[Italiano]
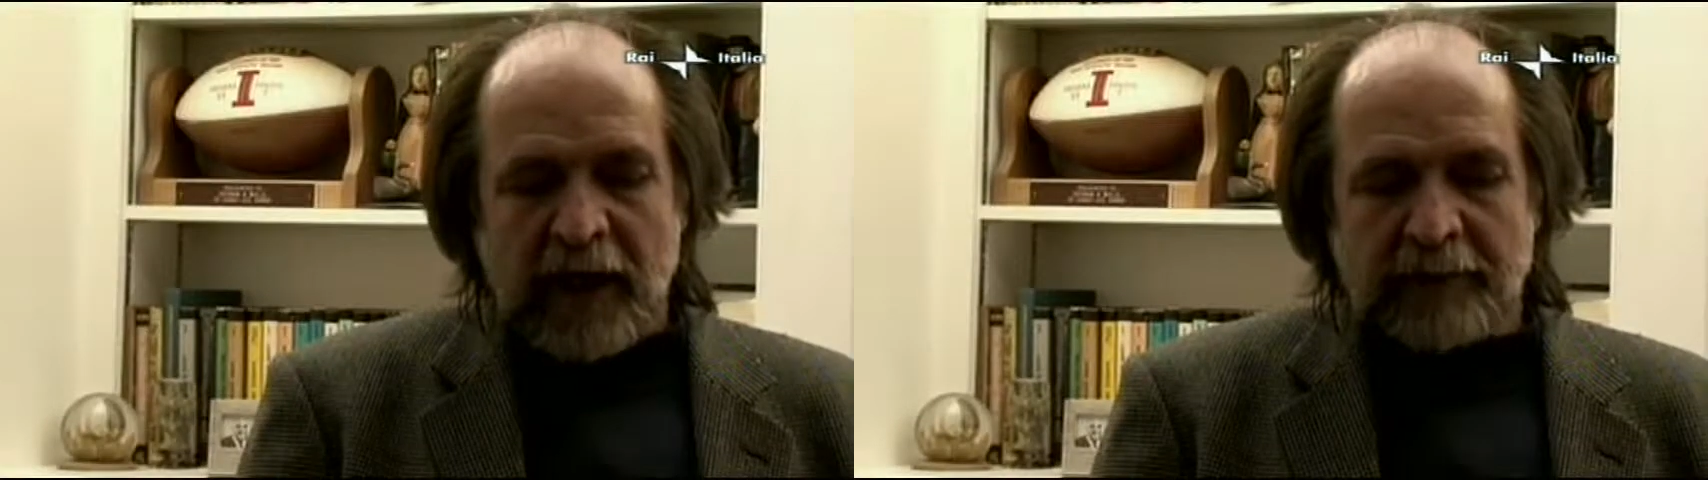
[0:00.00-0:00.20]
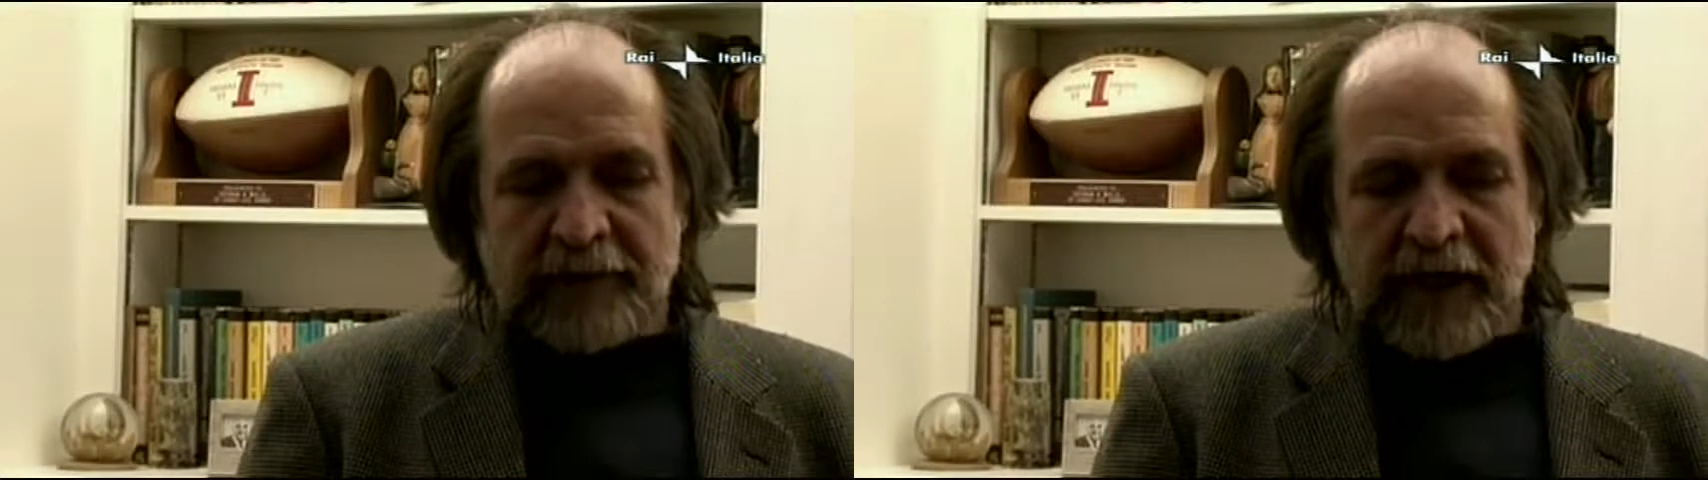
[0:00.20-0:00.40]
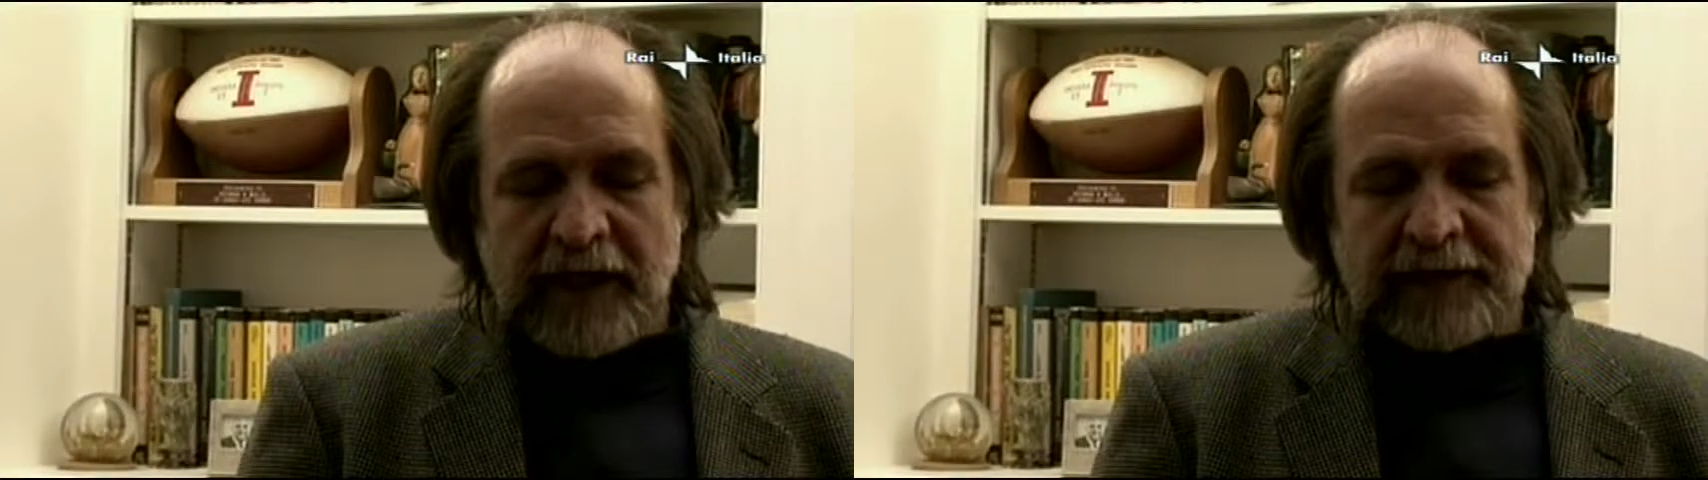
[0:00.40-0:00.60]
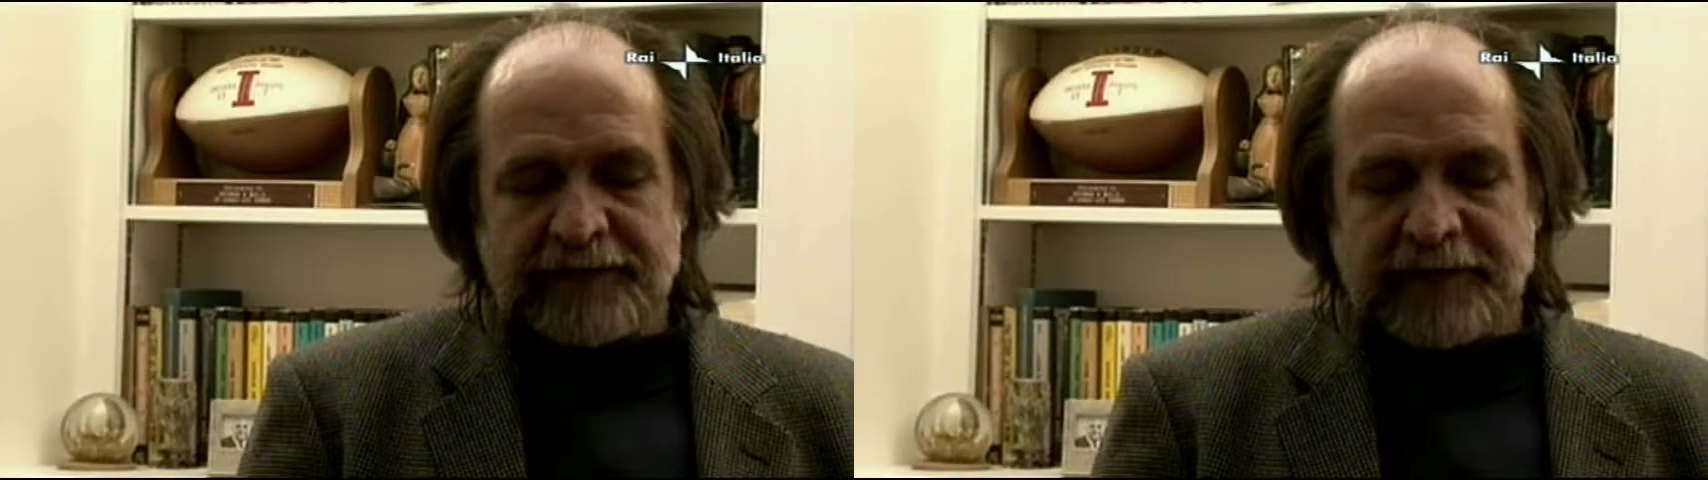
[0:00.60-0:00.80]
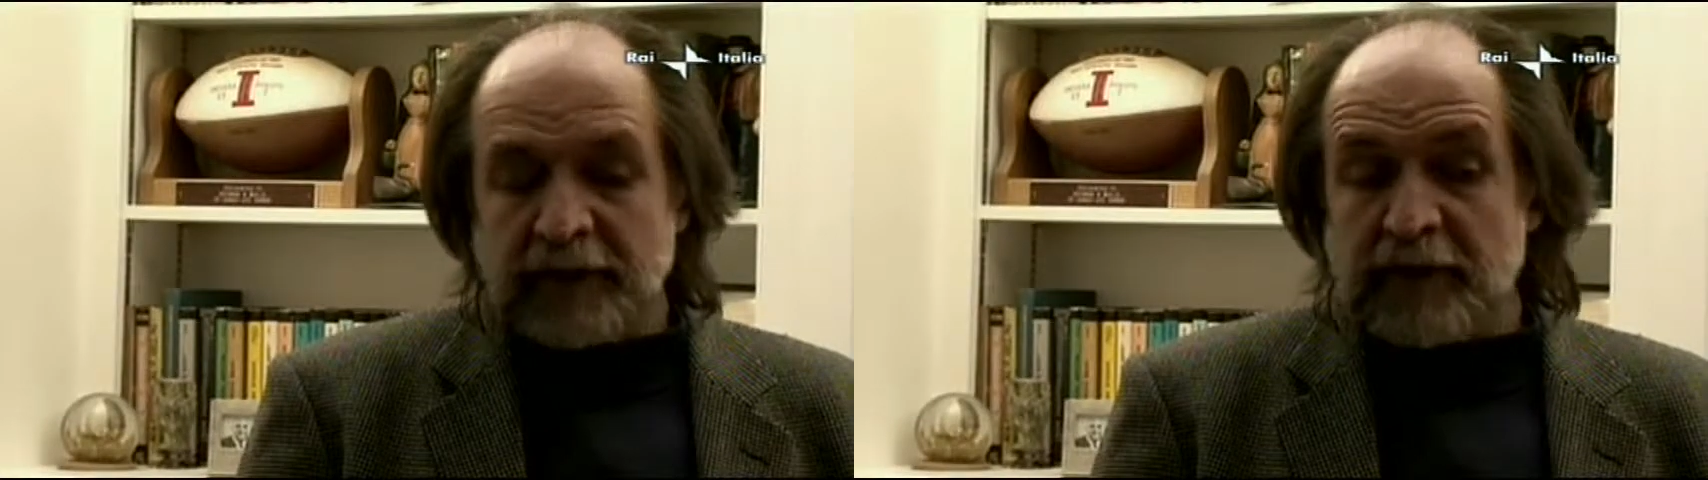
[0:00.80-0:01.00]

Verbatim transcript: abbia dei